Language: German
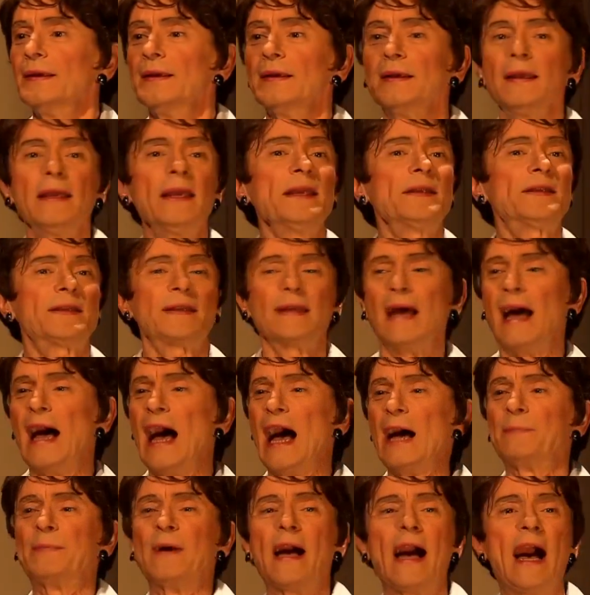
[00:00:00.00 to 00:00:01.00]
Ich
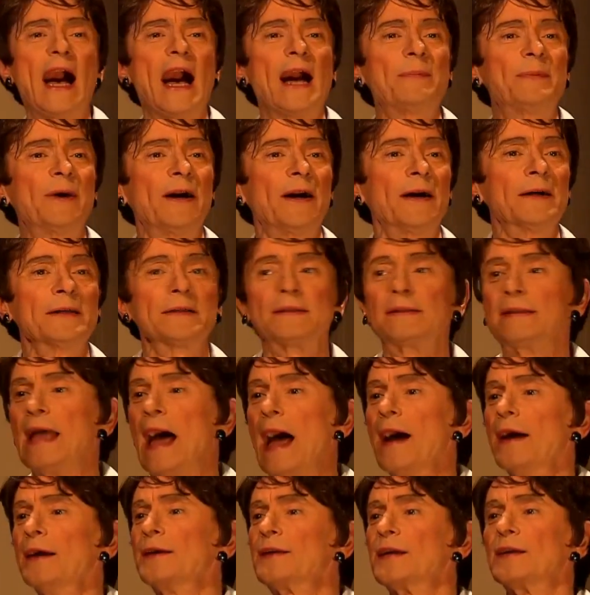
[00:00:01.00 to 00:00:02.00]
habe aber,
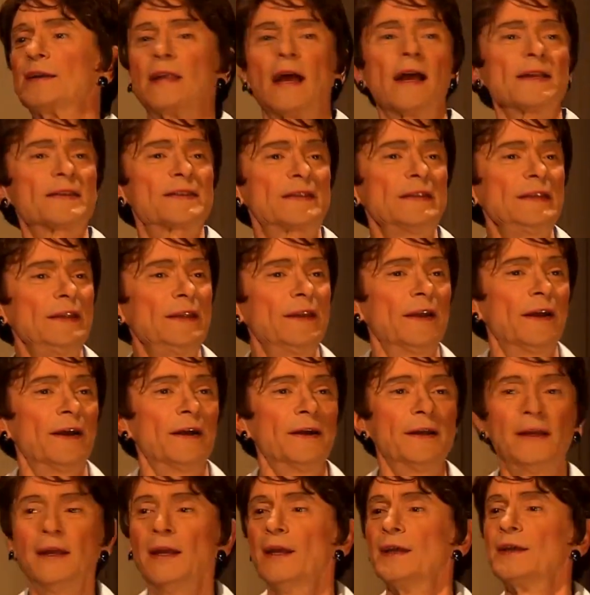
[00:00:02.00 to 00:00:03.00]
danke, dass ihr
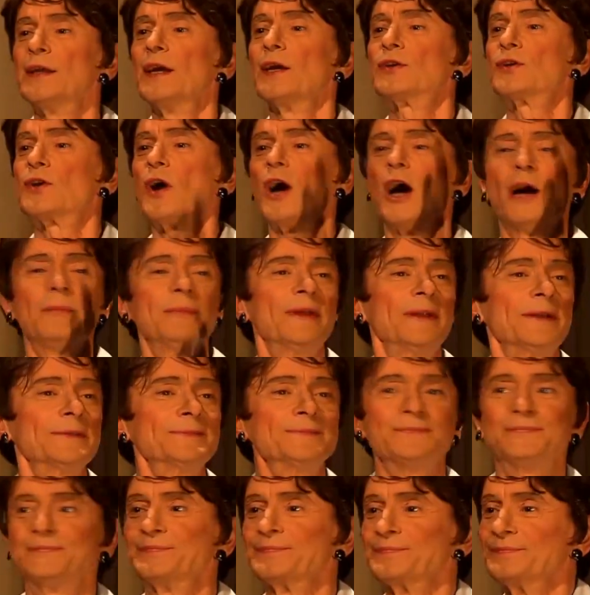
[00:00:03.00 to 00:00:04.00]
gekommen
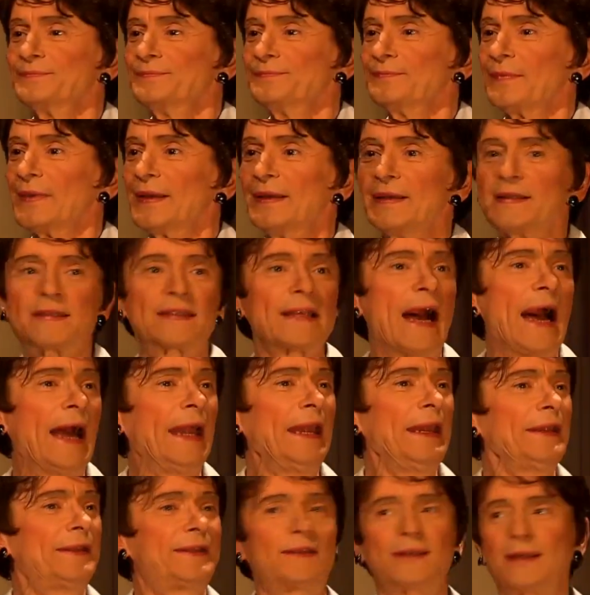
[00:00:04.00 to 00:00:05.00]

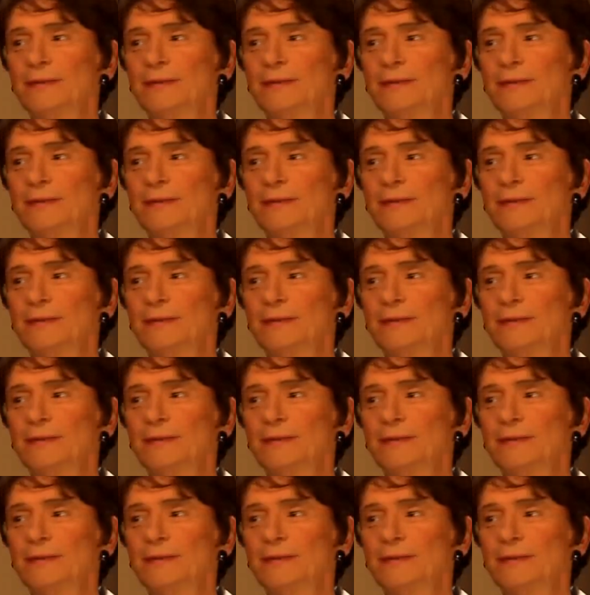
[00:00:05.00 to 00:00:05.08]
seid,